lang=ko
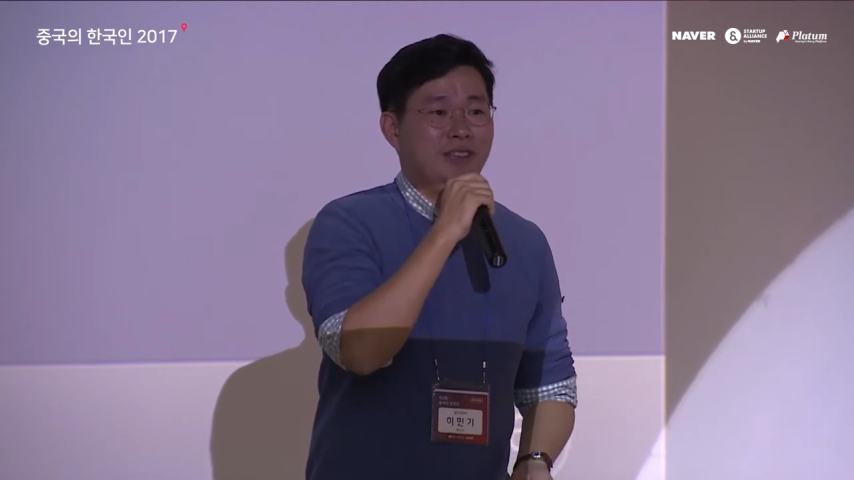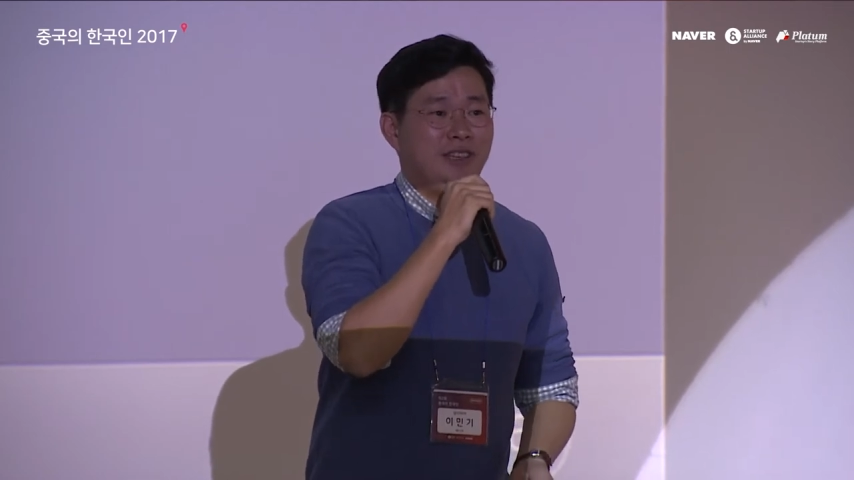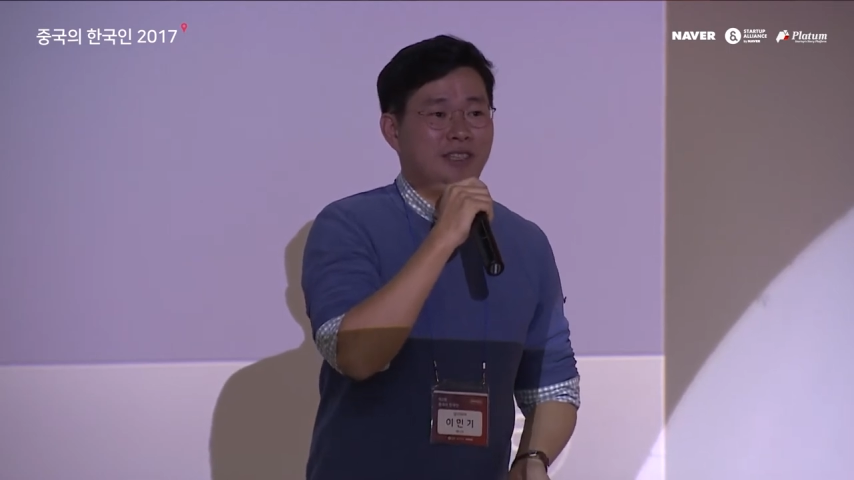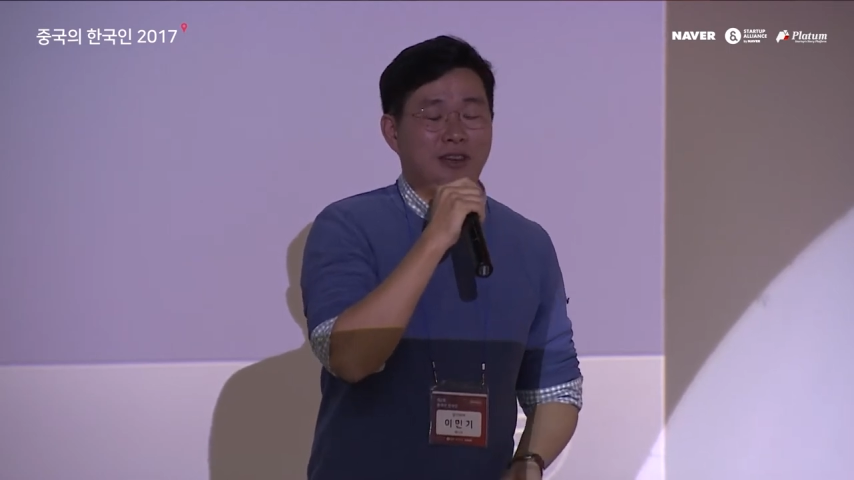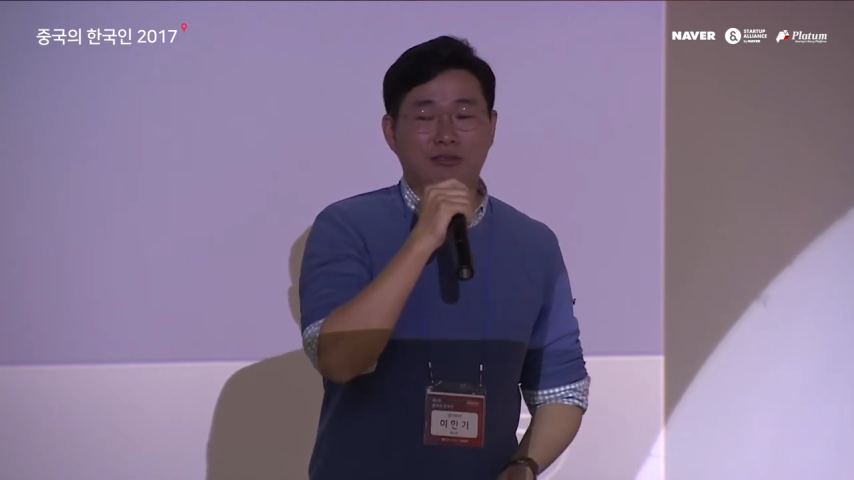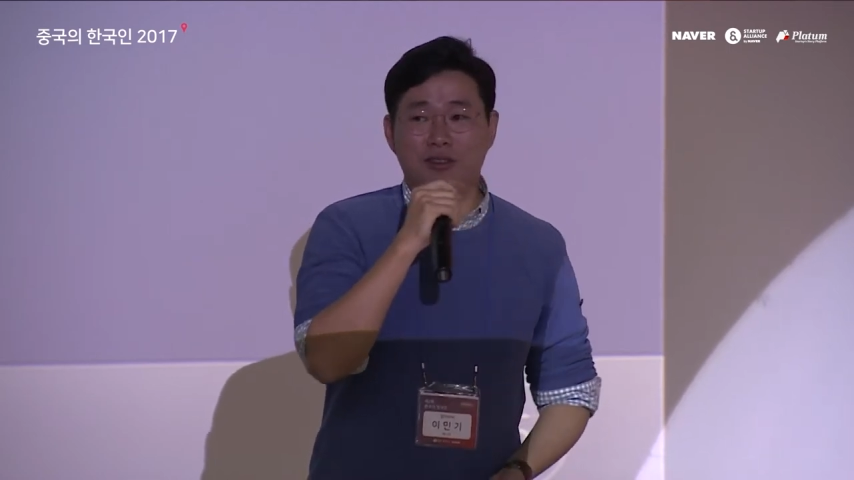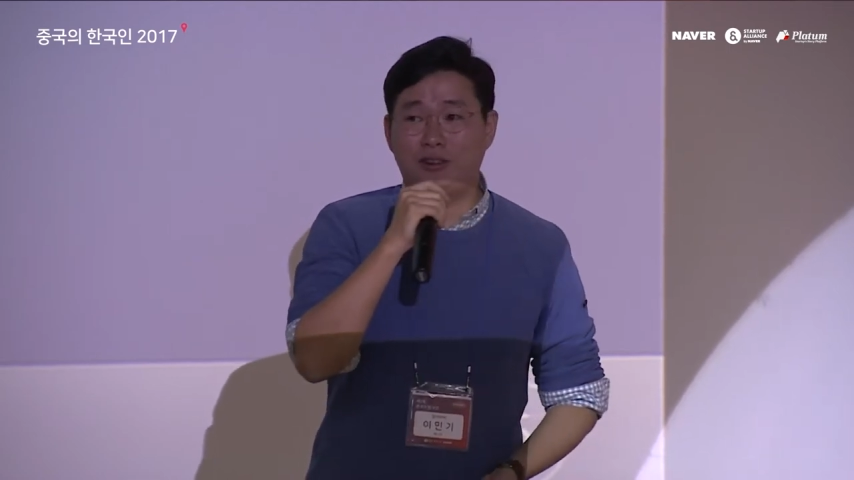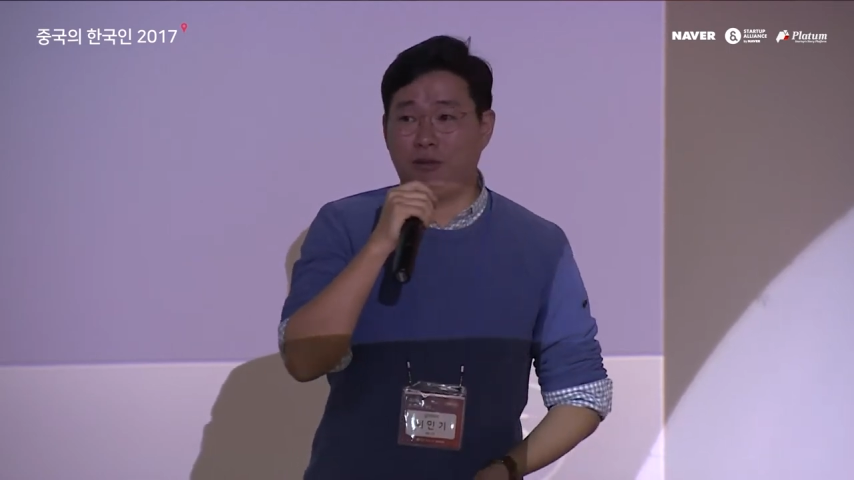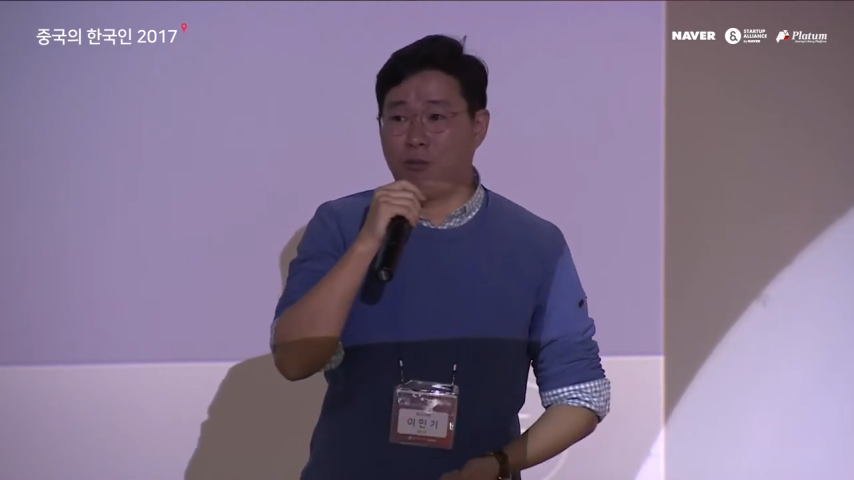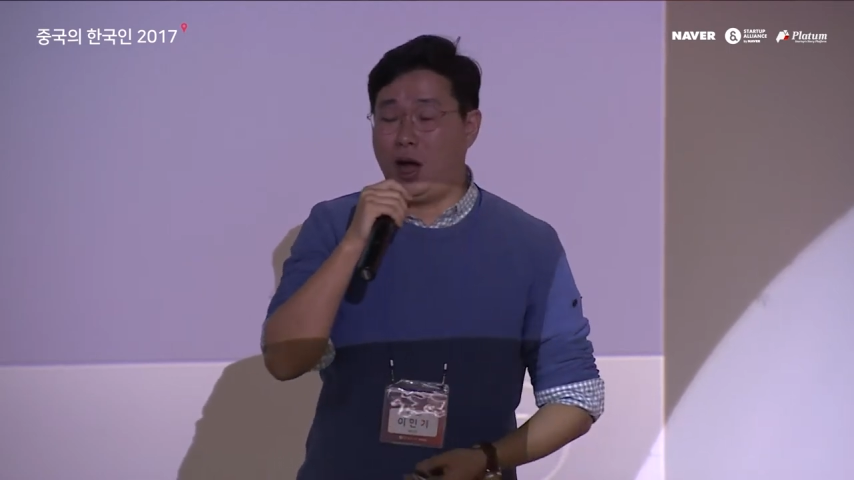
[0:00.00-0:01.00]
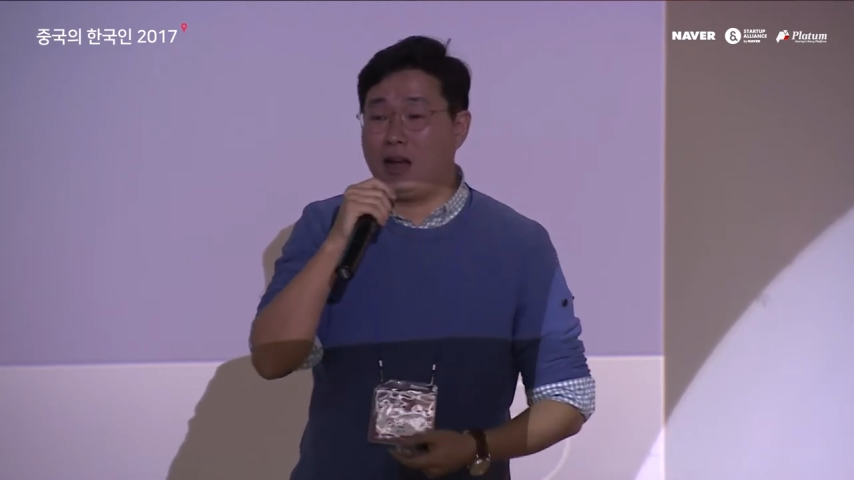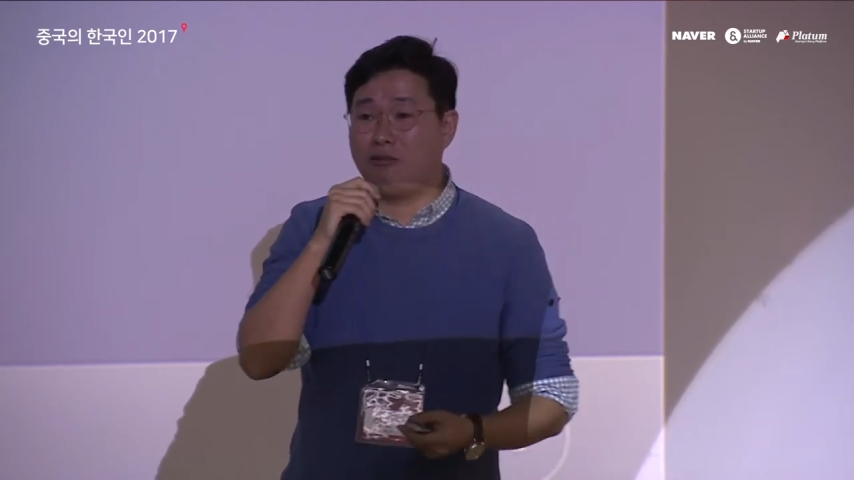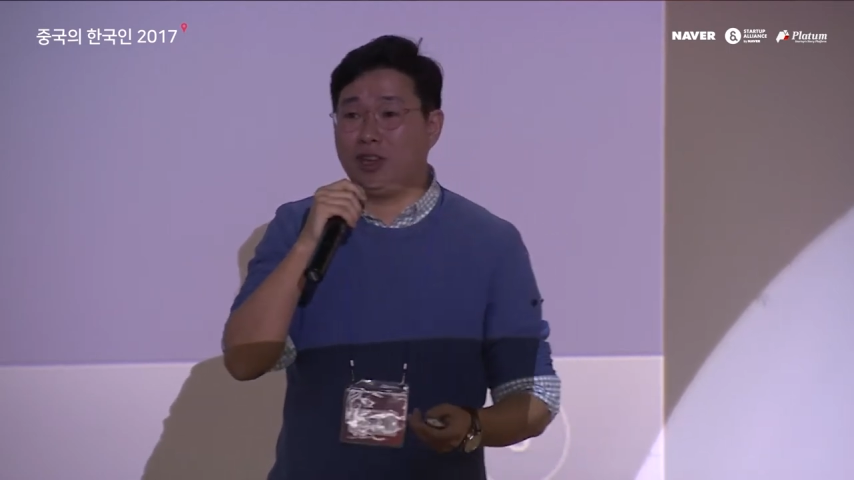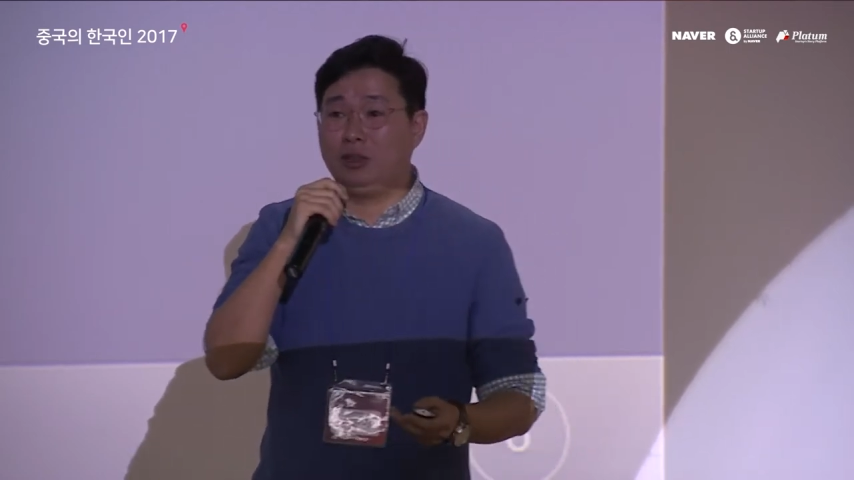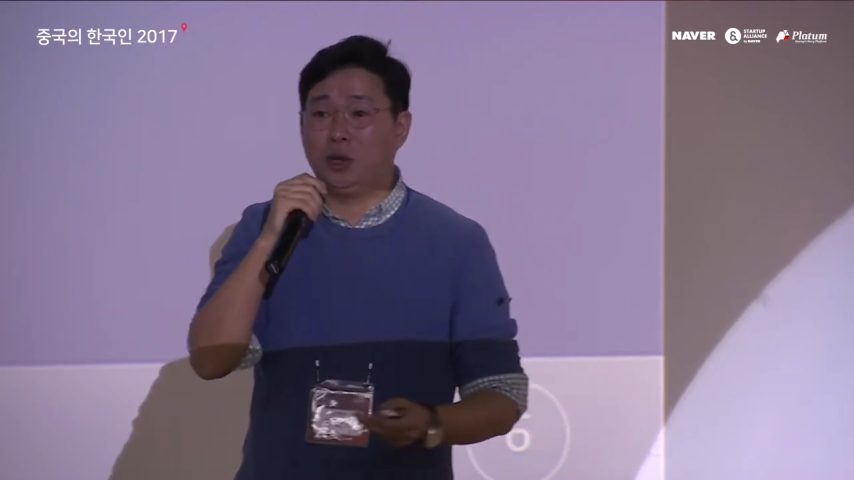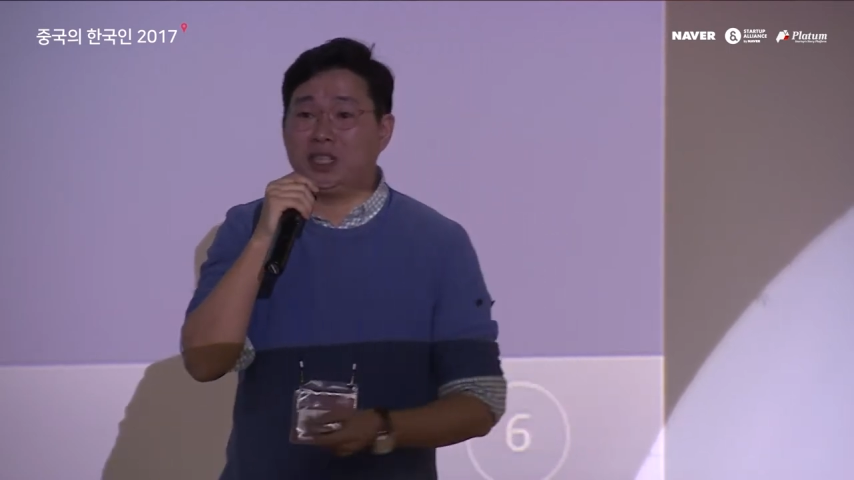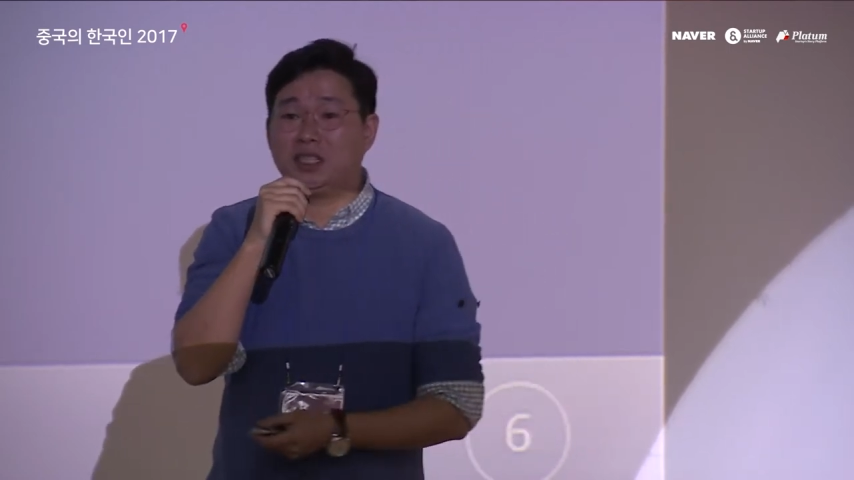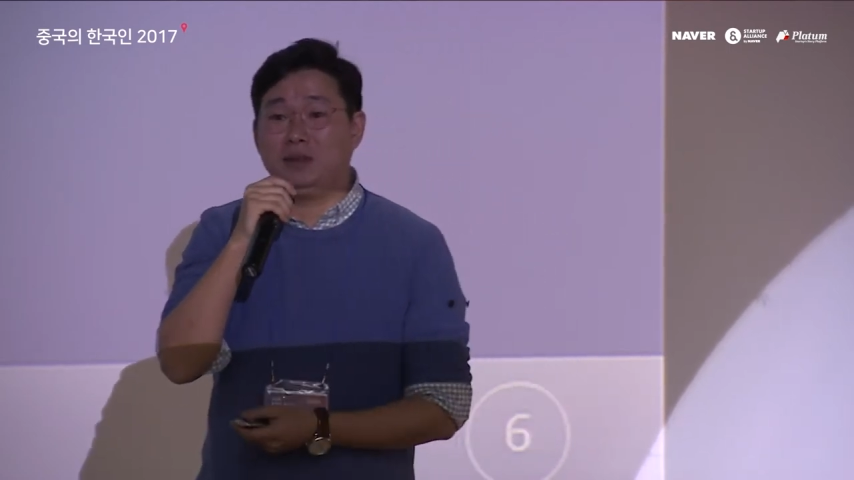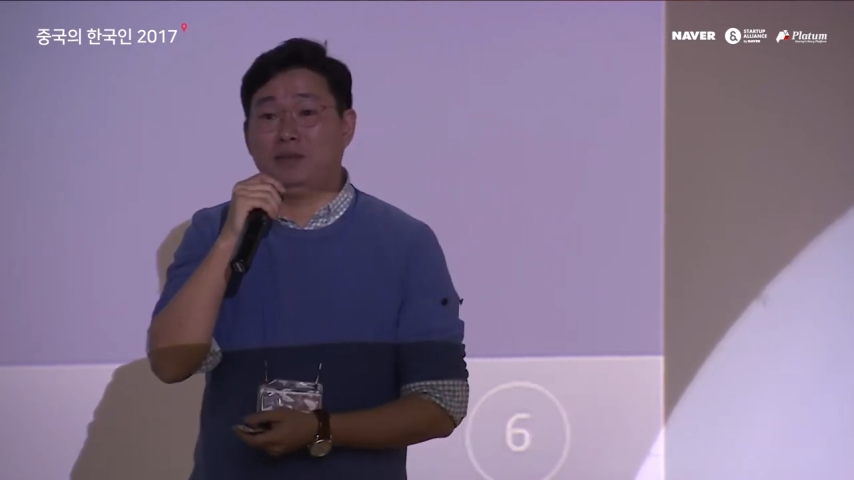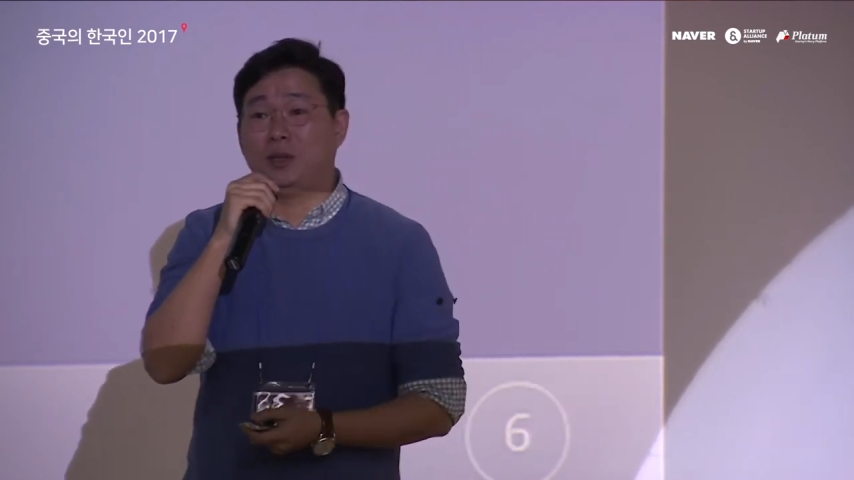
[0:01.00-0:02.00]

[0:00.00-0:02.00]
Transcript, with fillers: 인사규정 뭐 한국에는 퇴직금